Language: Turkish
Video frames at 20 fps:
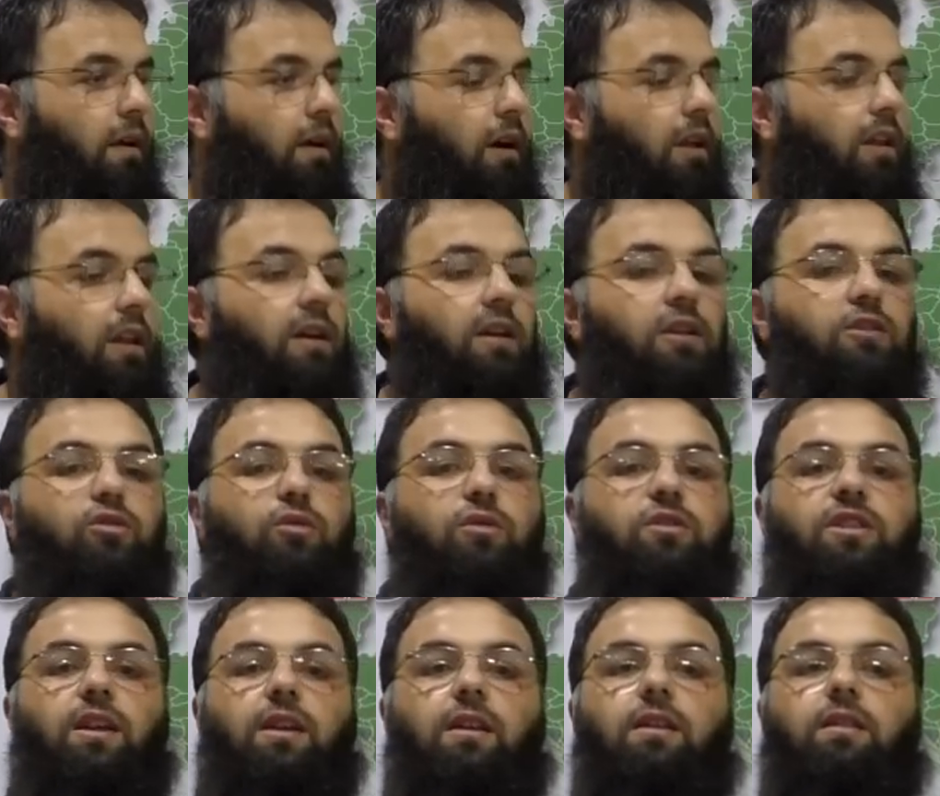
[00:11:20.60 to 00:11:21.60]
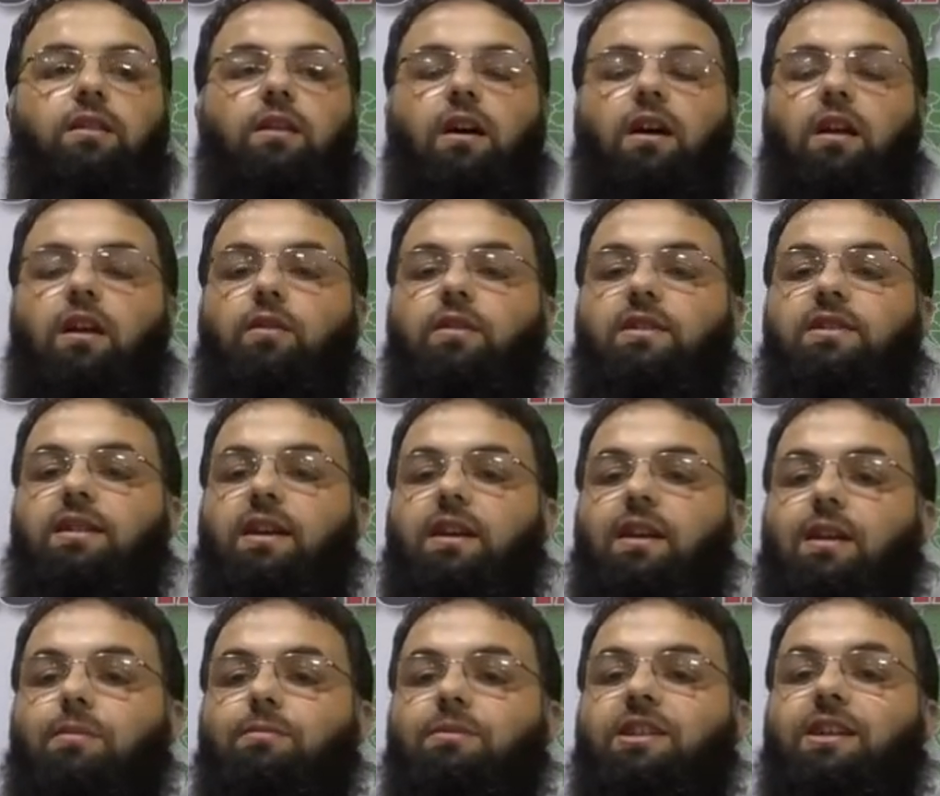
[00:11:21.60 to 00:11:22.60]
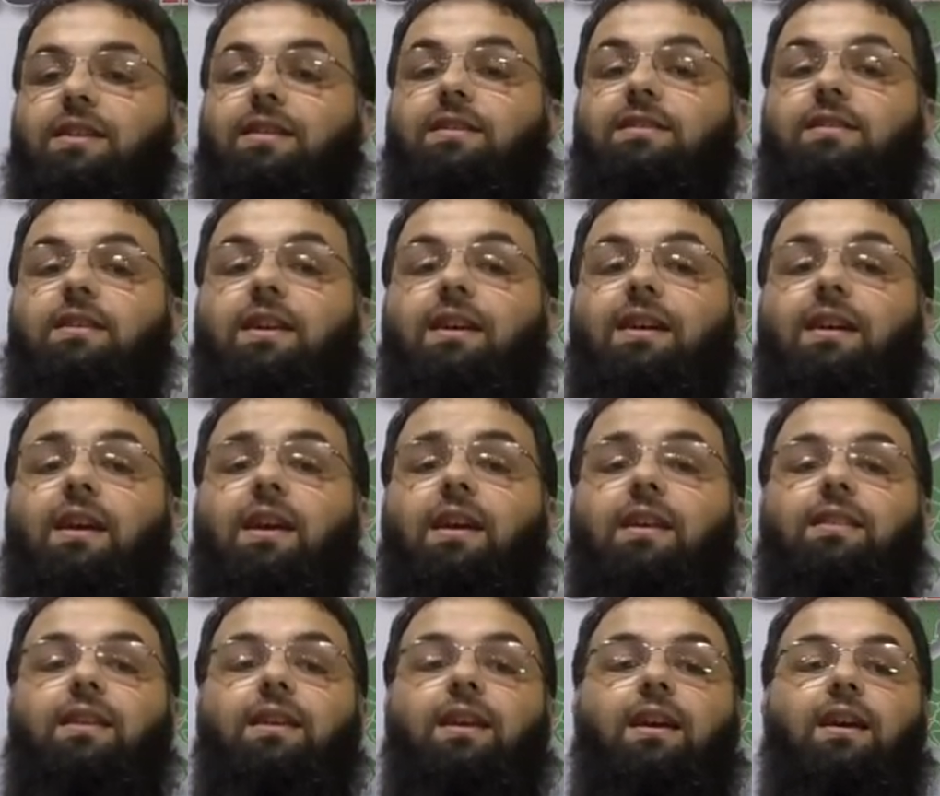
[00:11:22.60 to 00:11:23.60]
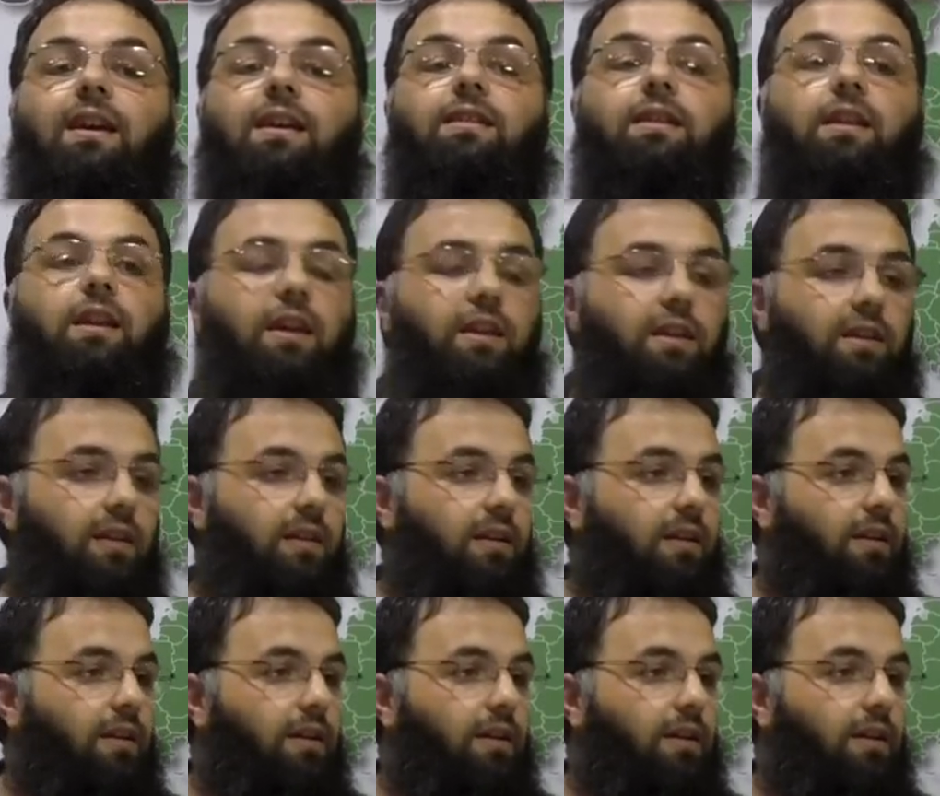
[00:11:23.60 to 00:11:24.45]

Allah Resulü sallallahu aleyhi ve sellem kendisine hediye edilen,